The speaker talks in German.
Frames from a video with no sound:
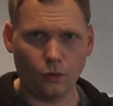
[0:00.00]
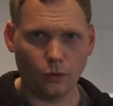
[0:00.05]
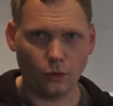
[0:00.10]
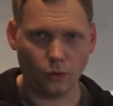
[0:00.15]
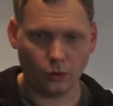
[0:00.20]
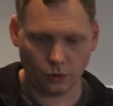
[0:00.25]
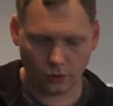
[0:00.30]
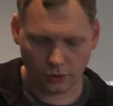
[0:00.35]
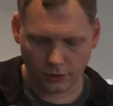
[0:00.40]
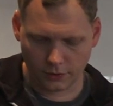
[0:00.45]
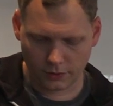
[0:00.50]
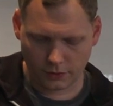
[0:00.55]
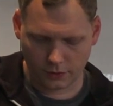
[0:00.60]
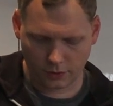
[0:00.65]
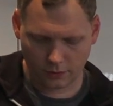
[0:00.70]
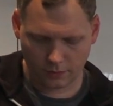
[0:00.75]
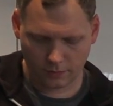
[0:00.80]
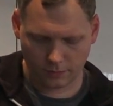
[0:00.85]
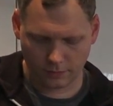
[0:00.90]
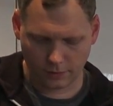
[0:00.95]

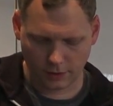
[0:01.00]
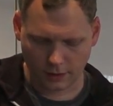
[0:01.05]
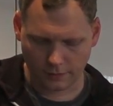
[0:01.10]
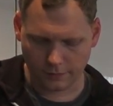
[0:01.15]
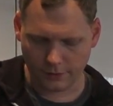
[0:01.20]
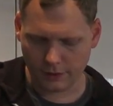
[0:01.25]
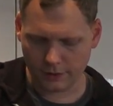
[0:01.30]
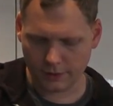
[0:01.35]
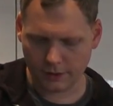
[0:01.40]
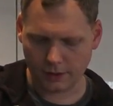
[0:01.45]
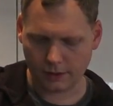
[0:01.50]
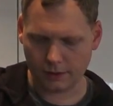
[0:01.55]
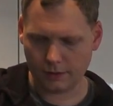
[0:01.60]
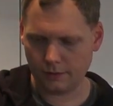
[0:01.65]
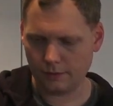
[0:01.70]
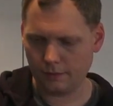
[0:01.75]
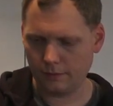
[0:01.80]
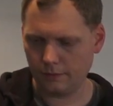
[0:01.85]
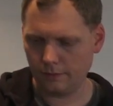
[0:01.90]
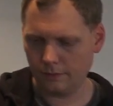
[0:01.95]
Und ja, wie gesagt,
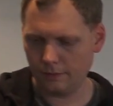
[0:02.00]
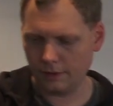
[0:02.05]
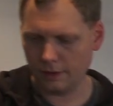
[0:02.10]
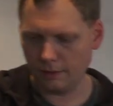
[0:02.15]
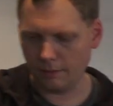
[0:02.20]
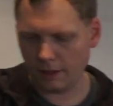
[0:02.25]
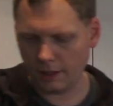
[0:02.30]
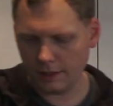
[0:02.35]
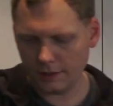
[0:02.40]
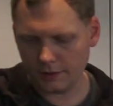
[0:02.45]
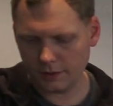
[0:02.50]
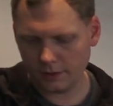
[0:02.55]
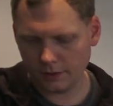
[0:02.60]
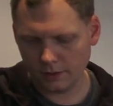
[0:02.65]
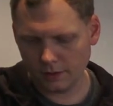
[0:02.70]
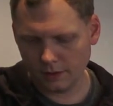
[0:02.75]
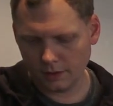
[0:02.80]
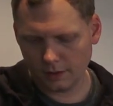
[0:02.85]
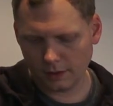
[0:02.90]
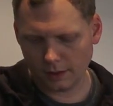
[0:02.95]
den Mais
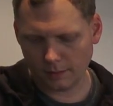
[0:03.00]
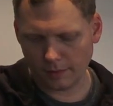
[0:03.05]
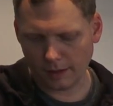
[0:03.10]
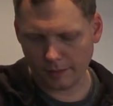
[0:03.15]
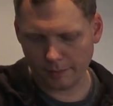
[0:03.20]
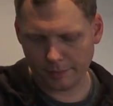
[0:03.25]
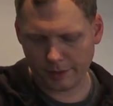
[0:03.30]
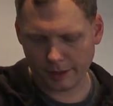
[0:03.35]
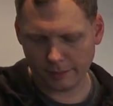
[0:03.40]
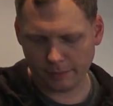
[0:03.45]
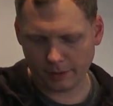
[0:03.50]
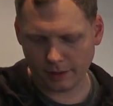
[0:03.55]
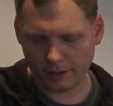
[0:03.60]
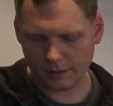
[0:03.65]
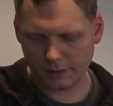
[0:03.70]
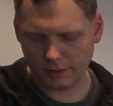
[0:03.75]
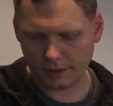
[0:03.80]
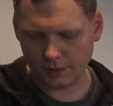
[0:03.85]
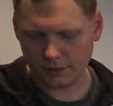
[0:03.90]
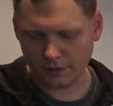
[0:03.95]
haben wir
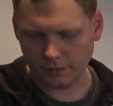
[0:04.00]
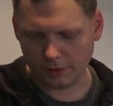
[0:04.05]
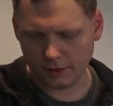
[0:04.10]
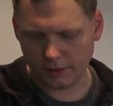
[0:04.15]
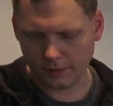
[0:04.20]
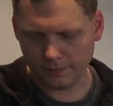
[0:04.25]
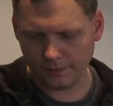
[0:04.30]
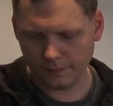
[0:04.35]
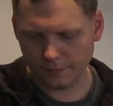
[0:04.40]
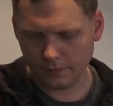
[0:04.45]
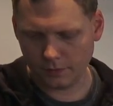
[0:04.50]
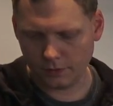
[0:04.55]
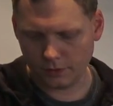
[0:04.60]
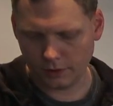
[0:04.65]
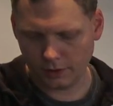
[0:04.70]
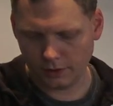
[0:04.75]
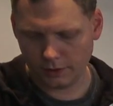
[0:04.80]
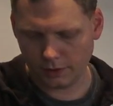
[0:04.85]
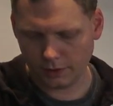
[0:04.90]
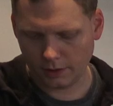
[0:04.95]
abgepackt, also war ist
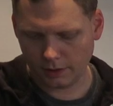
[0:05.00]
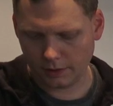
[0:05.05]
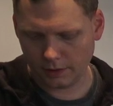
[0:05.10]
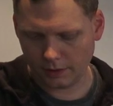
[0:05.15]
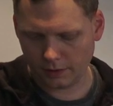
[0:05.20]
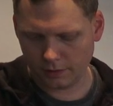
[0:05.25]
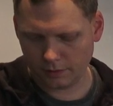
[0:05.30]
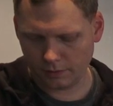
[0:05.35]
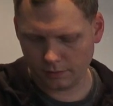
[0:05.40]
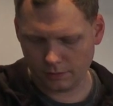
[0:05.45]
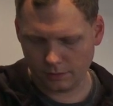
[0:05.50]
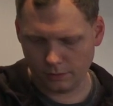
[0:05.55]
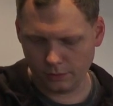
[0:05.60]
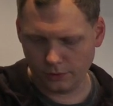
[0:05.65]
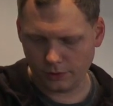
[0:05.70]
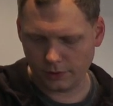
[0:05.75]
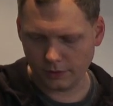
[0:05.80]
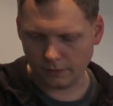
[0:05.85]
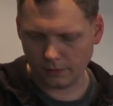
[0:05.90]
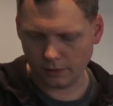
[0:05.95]
richtig, richtig
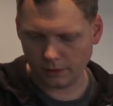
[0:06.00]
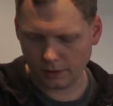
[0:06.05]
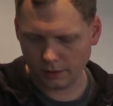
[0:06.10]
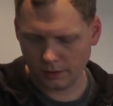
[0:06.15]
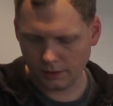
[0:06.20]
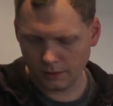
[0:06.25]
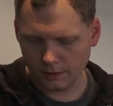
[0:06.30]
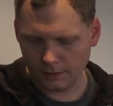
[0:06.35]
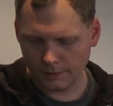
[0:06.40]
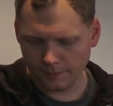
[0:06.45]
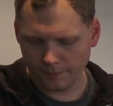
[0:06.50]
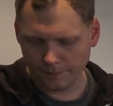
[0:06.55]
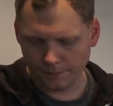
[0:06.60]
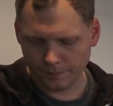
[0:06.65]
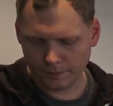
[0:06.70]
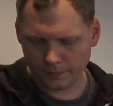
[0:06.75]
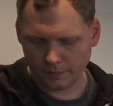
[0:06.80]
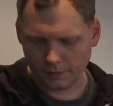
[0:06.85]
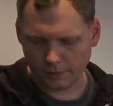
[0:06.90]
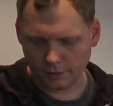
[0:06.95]
gut geworden.
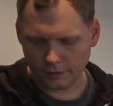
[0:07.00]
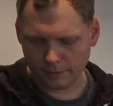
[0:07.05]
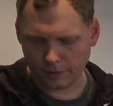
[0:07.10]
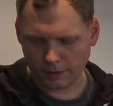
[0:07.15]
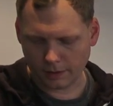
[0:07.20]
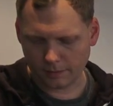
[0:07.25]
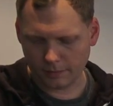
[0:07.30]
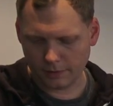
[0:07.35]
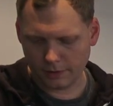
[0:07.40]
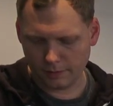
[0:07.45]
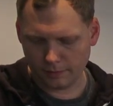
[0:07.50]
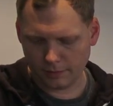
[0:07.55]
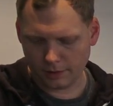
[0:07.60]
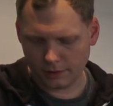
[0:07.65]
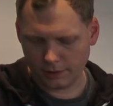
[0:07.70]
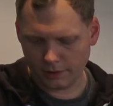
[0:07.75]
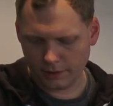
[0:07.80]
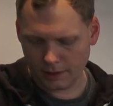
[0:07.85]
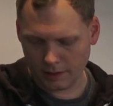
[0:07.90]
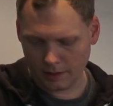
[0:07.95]
Jetzt packen wir hier
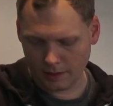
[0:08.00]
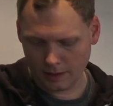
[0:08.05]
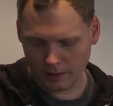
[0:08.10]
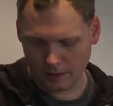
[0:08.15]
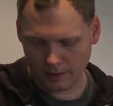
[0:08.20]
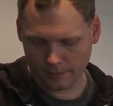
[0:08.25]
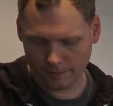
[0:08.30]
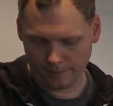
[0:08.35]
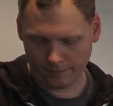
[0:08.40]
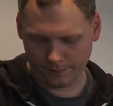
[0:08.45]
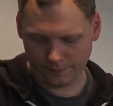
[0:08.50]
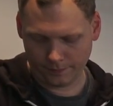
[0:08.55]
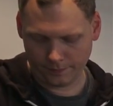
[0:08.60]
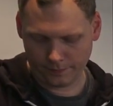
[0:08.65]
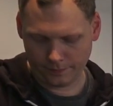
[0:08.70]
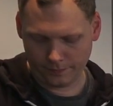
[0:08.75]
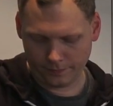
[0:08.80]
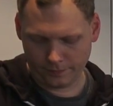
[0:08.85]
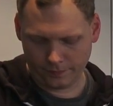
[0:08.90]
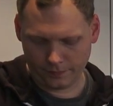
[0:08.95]
mal die,
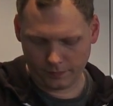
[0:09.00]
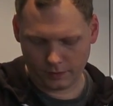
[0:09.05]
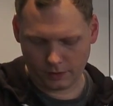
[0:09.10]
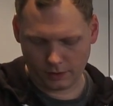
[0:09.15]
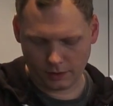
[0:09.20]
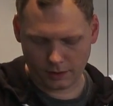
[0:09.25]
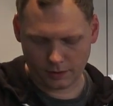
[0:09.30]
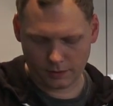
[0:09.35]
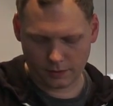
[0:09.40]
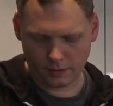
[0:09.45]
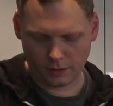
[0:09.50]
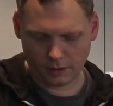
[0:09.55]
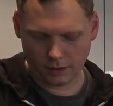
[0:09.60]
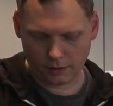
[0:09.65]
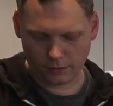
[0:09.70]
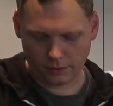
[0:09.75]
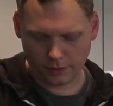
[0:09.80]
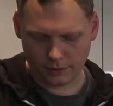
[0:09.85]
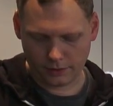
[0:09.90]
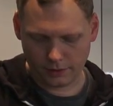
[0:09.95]
die ersten
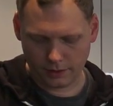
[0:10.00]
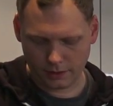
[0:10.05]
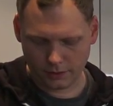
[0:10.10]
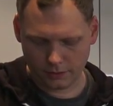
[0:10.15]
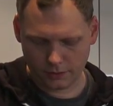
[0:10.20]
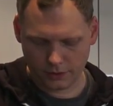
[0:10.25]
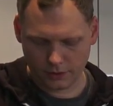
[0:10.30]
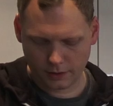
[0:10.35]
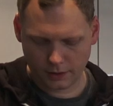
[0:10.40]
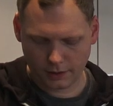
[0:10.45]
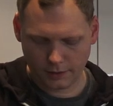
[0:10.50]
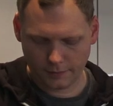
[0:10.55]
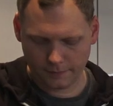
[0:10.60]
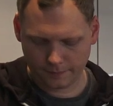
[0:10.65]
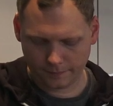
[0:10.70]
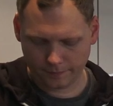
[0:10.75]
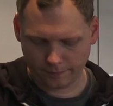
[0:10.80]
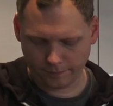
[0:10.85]
Ladungen Tigernüsse rein.